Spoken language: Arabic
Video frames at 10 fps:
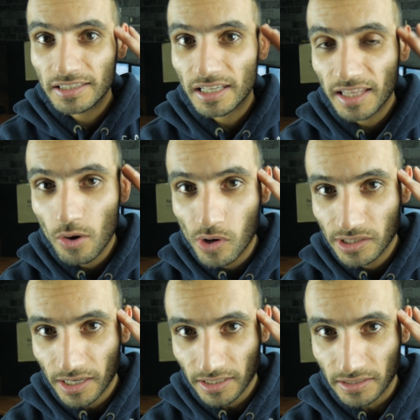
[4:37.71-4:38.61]
انت تحول
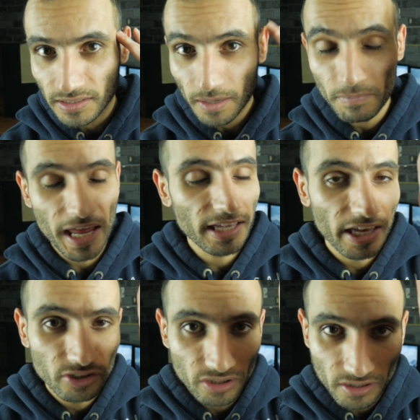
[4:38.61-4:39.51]
تركيزك من
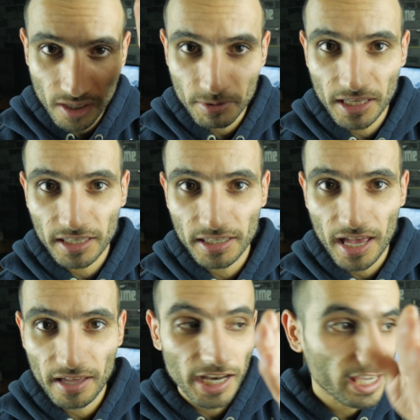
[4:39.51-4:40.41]
اي شيء انت بدك
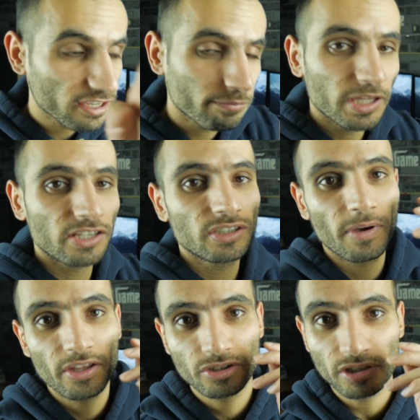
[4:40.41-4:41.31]
اياه لكيف بدي اجيب
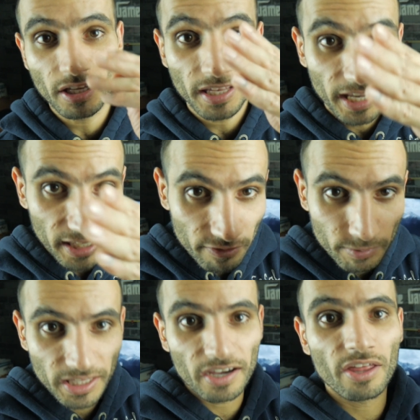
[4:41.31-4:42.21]
هذا الشيء لكيف
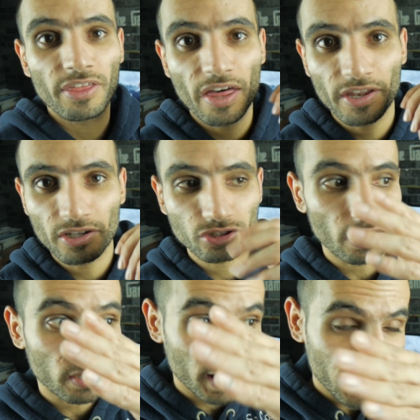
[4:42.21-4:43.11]
بدي اقضي هذا
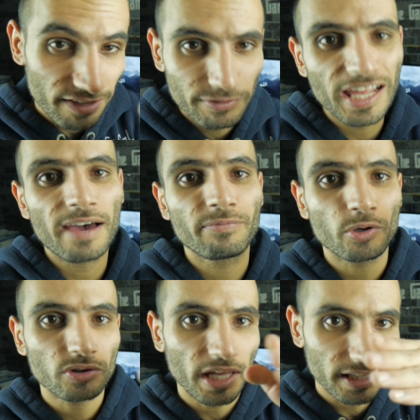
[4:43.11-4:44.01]
النشاط لكيف بدي العب
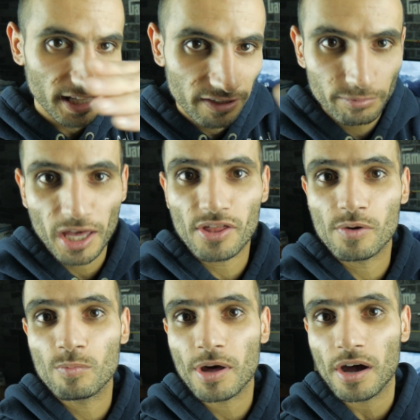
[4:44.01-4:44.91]
فورتنايت لكيف بدي احضر
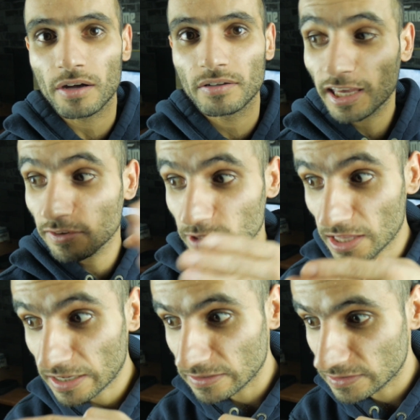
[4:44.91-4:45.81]
المباراه لكيف بدي
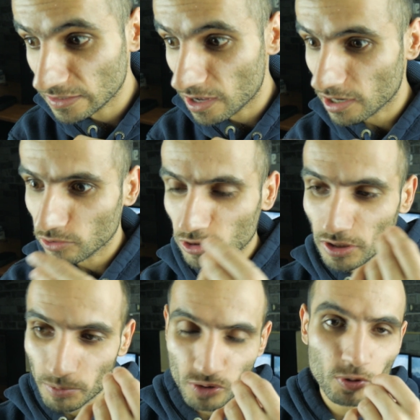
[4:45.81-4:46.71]
ادخن السيجاره
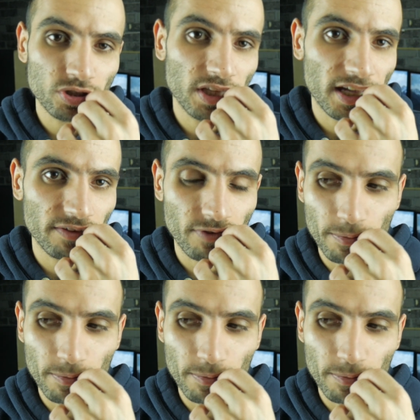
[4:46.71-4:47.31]
كيف بزبطش ادخن في